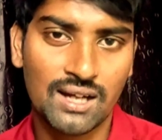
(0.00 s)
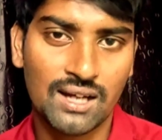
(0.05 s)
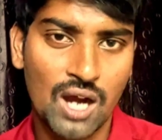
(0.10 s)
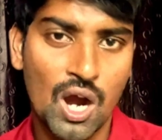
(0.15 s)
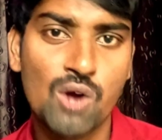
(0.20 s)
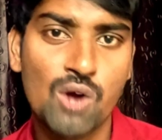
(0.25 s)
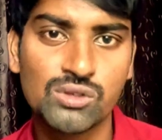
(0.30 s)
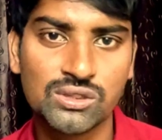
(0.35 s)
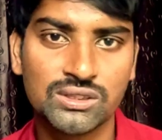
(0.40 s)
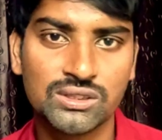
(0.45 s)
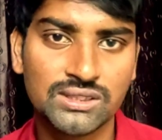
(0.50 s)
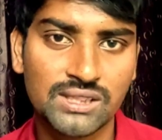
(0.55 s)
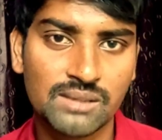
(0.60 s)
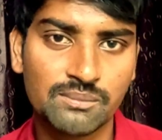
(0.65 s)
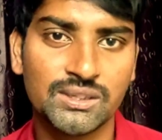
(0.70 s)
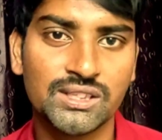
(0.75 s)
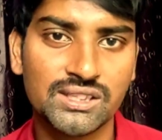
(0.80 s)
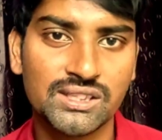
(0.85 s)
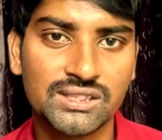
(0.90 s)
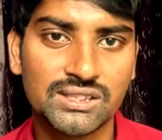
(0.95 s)
హౌస్
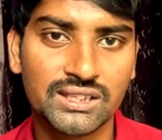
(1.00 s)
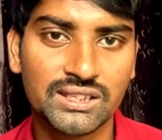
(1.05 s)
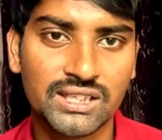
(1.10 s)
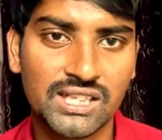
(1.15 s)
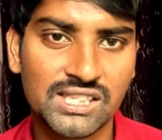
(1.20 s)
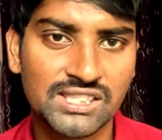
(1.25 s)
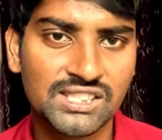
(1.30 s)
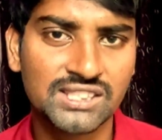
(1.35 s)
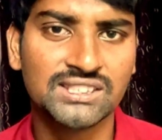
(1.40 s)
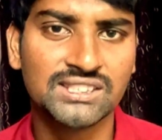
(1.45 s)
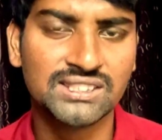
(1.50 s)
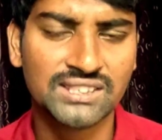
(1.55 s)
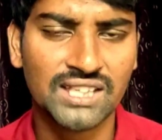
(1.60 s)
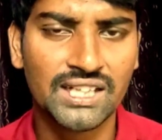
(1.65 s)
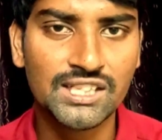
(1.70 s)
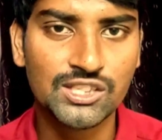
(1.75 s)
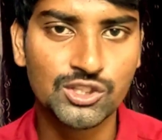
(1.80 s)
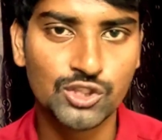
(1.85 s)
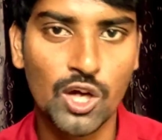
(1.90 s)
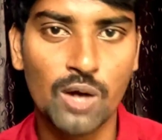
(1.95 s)
సంబంధించిన కన్స్ట్రక్షన్స్
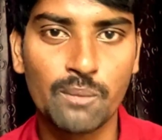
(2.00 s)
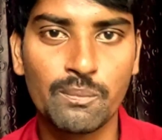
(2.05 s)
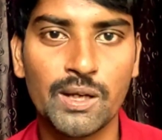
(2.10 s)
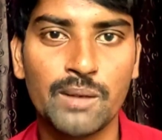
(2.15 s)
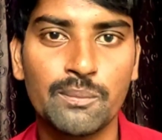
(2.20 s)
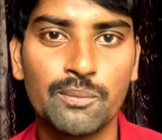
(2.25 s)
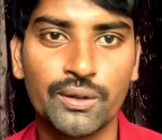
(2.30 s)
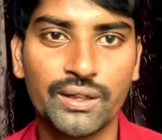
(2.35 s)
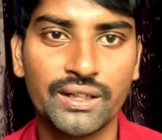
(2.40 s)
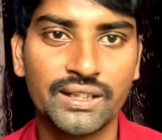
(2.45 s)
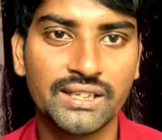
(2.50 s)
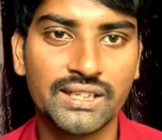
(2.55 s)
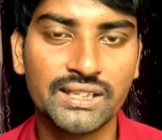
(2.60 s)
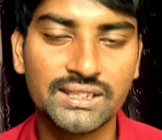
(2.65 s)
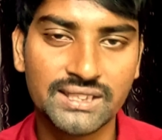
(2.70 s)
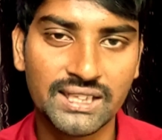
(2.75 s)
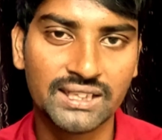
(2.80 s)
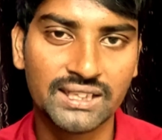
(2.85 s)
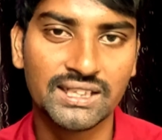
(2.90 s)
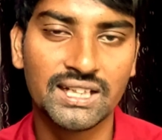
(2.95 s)
అన్ని స్టాప్ అయిపోయినాయి
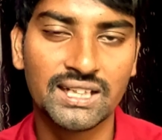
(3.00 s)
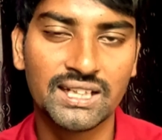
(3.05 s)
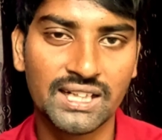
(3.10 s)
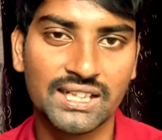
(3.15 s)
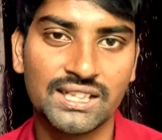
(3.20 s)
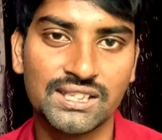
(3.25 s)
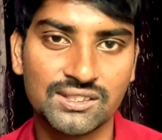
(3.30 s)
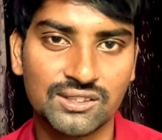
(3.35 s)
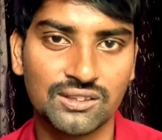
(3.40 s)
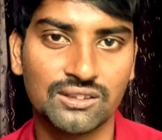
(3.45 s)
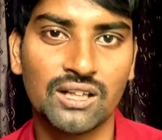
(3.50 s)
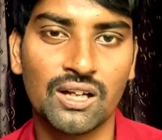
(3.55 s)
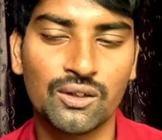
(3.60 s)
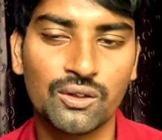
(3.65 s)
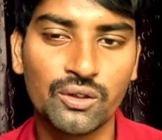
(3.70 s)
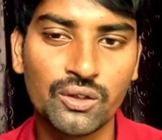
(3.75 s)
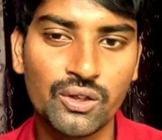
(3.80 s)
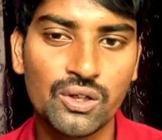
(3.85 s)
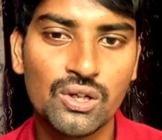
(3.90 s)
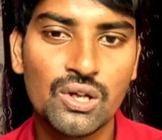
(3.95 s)
జగన్ గారు కట్టిస్తున్న
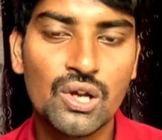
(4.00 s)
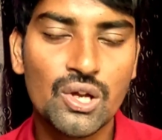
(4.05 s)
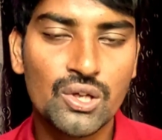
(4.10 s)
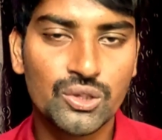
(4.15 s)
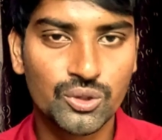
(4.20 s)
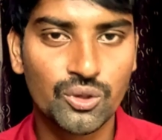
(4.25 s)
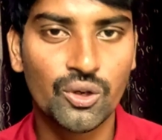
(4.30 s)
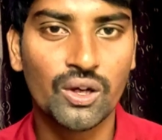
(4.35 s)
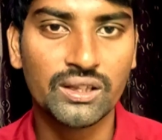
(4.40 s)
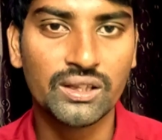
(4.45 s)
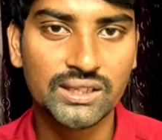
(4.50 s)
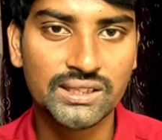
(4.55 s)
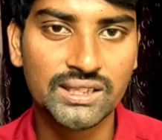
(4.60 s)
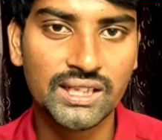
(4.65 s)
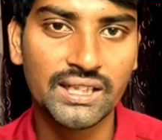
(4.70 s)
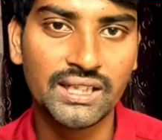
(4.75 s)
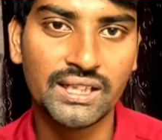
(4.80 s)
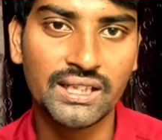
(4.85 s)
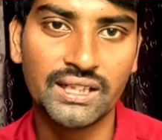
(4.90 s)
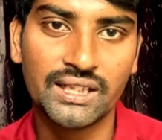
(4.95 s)
దాంట్లో సో
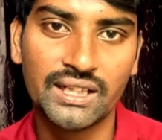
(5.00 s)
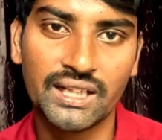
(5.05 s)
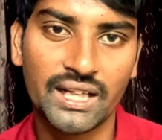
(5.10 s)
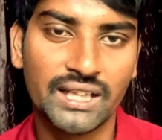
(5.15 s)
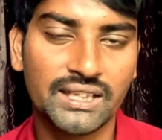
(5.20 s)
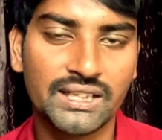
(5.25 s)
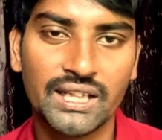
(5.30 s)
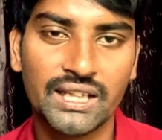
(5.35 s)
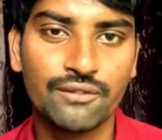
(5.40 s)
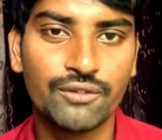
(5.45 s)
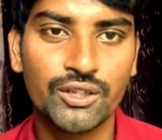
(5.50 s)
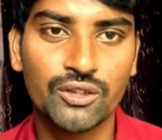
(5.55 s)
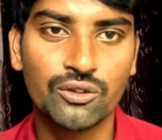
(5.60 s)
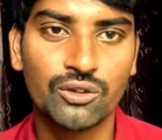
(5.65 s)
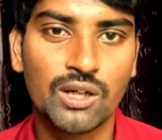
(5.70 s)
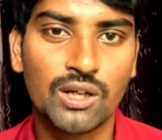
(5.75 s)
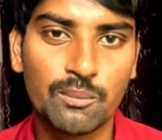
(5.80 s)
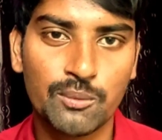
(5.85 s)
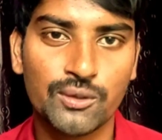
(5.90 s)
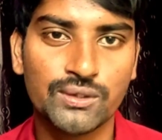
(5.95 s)
అందుకని నేనైతే ఏ వీడియో
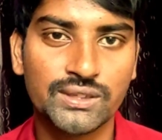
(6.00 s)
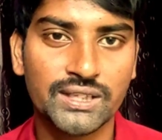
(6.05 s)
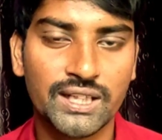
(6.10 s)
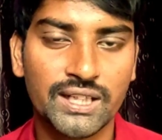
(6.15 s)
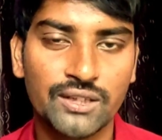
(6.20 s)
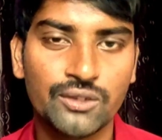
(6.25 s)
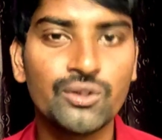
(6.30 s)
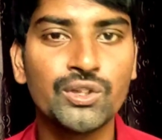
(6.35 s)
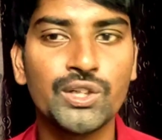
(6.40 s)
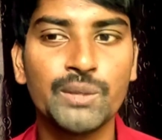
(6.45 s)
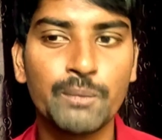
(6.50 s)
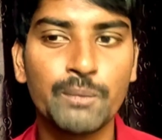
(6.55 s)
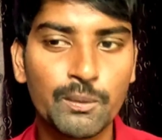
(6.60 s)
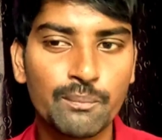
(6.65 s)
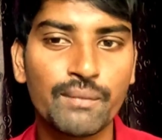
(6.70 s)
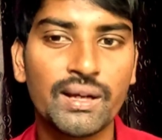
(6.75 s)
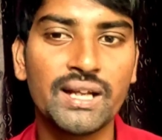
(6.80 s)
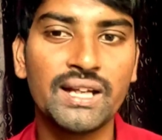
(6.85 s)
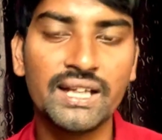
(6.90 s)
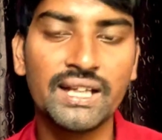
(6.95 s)
కూడా అప్లోడ్ చేయలేదు ఇప్పుడు
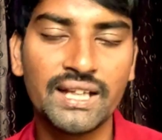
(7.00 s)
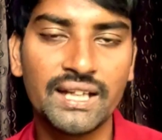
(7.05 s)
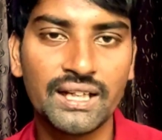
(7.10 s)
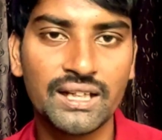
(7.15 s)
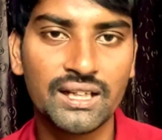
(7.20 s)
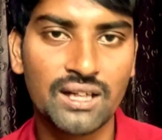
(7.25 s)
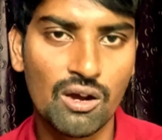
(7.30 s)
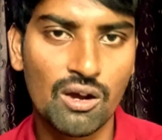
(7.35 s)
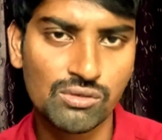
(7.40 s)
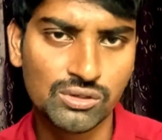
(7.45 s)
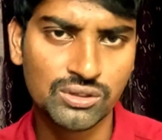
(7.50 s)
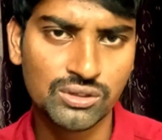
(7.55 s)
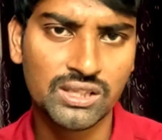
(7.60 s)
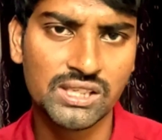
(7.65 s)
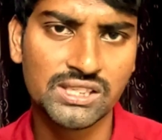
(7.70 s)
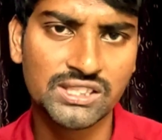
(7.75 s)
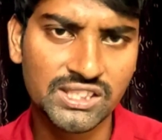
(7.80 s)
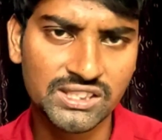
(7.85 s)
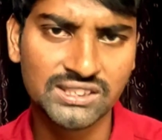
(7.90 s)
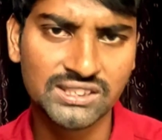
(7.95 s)
మళ్ళీ హౌస్
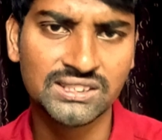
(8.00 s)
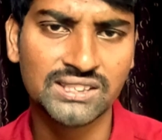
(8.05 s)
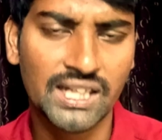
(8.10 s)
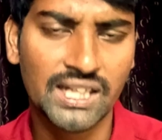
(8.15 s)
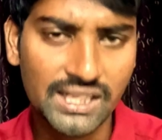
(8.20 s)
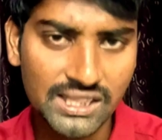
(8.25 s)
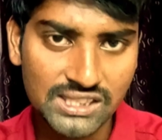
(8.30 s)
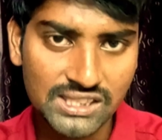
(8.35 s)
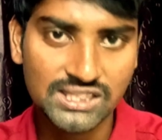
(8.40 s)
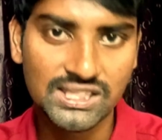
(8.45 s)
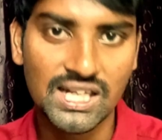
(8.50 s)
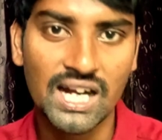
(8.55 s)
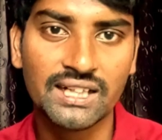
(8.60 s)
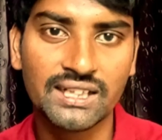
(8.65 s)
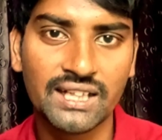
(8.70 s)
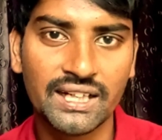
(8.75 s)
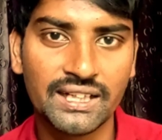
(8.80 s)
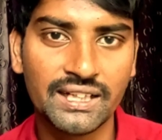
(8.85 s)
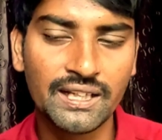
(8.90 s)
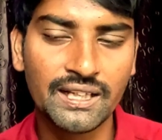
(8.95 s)
కన్స్ట్రక్షన్స్ అనేది
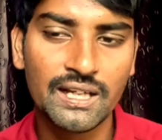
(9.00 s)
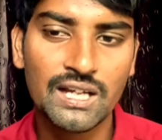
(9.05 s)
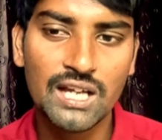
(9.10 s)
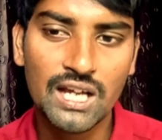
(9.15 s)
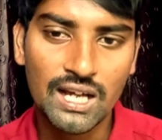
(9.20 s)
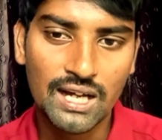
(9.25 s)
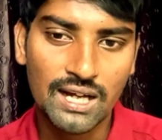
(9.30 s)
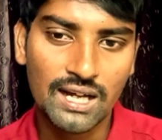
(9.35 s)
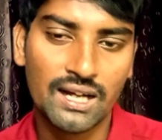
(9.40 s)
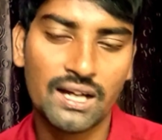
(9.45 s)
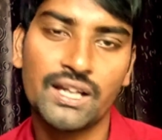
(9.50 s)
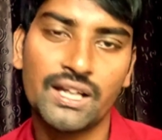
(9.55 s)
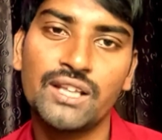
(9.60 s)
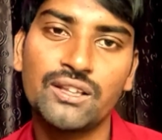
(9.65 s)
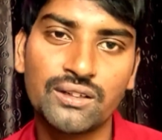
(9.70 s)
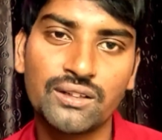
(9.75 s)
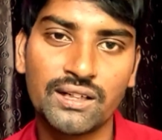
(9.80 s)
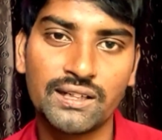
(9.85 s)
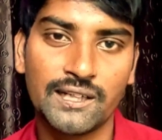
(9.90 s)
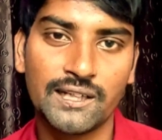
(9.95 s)
స్టార్ట్ అయినాయి
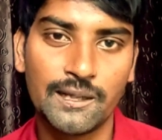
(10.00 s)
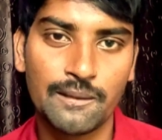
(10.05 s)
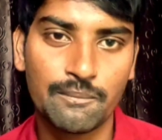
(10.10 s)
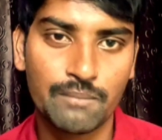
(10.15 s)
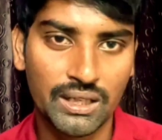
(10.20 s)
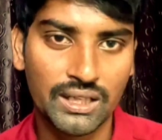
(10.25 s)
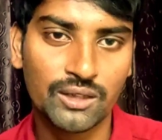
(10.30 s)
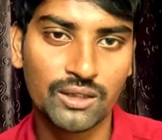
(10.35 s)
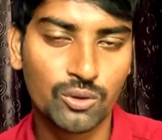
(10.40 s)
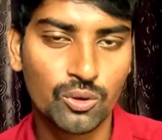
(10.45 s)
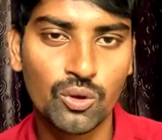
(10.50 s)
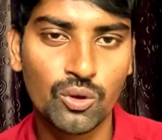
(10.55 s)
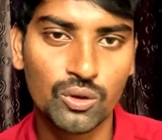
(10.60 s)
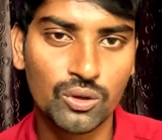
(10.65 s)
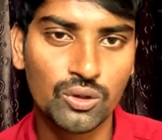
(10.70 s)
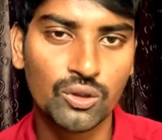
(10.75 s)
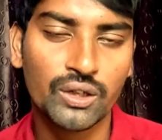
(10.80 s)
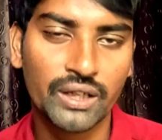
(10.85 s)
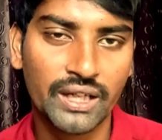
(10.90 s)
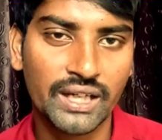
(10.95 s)
ఎందుకంటే మళ్ళీ
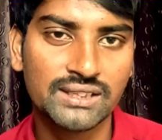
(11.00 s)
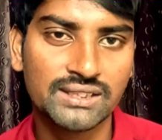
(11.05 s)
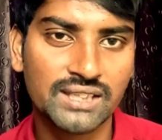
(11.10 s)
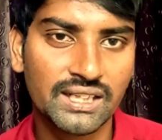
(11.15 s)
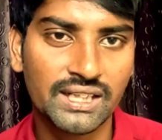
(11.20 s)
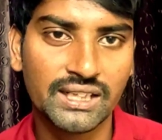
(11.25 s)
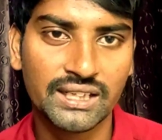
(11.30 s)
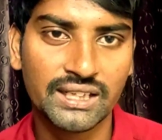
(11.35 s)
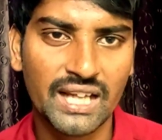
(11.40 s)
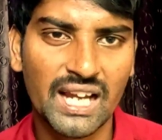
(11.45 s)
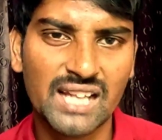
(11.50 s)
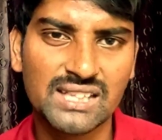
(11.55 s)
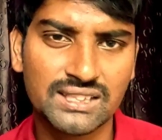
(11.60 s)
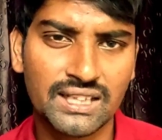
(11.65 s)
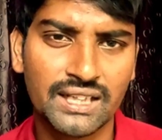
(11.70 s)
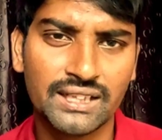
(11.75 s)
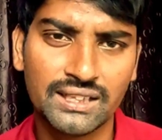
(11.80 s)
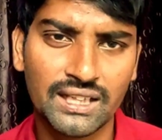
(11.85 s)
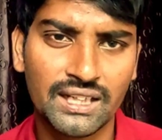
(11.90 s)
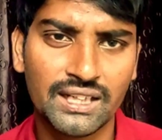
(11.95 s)
కోర్టులో కేసు అనేది
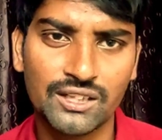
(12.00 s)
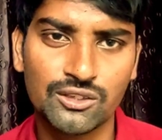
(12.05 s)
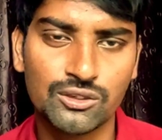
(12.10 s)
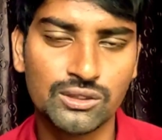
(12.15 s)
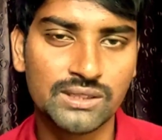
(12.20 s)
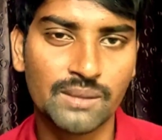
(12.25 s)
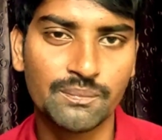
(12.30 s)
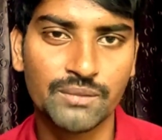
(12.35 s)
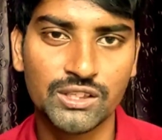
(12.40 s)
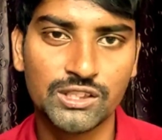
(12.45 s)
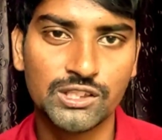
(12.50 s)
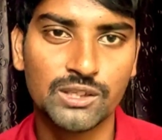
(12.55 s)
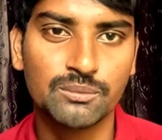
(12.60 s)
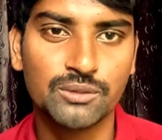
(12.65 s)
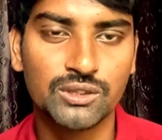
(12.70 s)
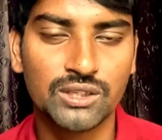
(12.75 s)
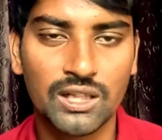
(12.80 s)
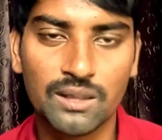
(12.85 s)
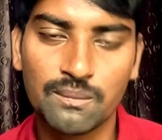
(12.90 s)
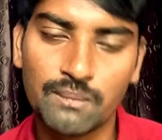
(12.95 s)
క్యాన్సిల్ అయిందని అనేది సంథింగ్
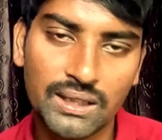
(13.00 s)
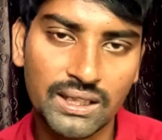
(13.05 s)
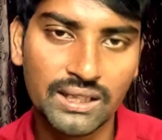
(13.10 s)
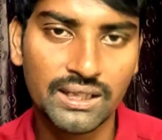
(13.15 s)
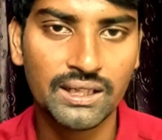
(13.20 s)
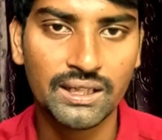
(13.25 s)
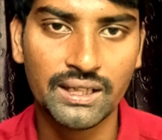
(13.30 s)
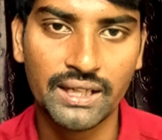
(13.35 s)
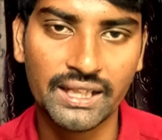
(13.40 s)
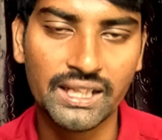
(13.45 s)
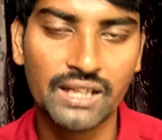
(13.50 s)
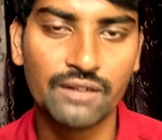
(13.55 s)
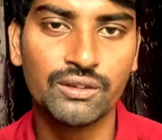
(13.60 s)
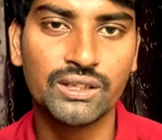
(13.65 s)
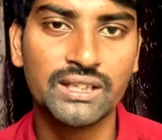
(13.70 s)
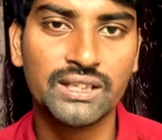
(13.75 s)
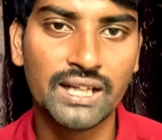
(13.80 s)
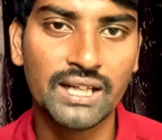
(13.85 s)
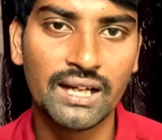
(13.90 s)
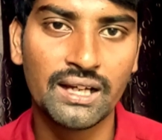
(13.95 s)
చెప్తున్నారు మళ్ళీ
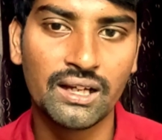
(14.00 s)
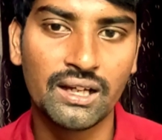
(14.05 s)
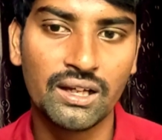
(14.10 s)
యథావిధిగా